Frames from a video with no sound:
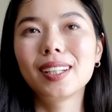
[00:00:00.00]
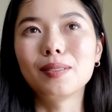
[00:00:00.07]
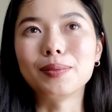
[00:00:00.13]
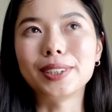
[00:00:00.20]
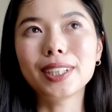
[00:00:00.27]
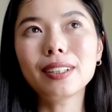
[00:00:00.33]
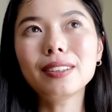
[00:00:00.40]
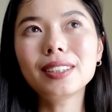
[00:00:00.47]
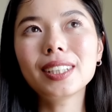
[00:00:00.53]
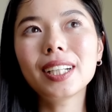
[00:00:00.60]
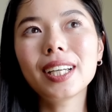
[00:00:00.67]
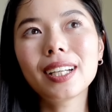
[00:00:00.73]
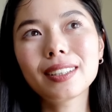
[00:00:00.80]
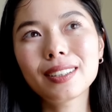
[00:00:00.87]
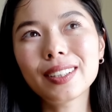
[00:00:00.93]
めちゃくちゃ
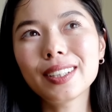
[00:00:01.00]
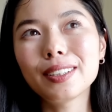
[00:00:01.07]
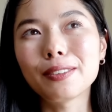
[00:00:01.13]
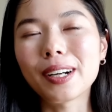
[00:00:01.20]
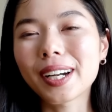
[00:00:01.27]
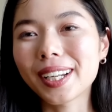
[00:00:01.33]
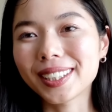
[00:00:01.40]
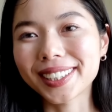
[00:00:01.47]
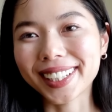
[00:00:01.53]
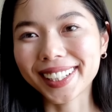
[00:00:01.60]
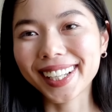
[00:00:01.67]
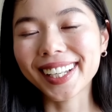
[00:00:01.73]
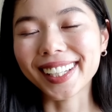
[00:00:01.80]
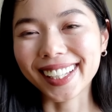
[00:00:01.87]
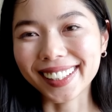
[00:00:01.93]
安いわけじゃ
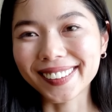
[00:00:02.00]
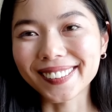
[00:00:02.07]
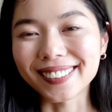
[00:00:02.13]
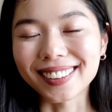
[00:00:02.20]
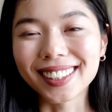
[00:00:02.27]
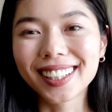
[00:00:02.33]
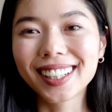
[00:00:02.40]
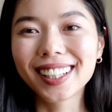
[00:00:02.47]
ないけど、